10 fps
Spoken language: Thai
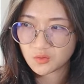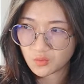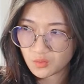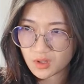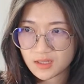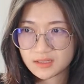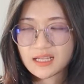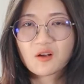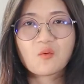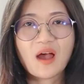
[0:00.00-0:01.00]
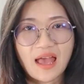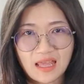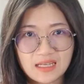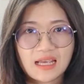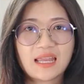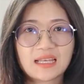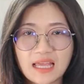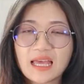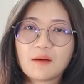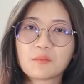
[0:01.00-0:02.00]
ช่วงจังหวะละกัน
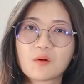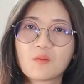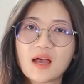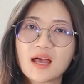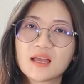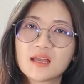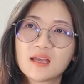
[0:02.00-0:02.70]
ค่ะเพราะว่า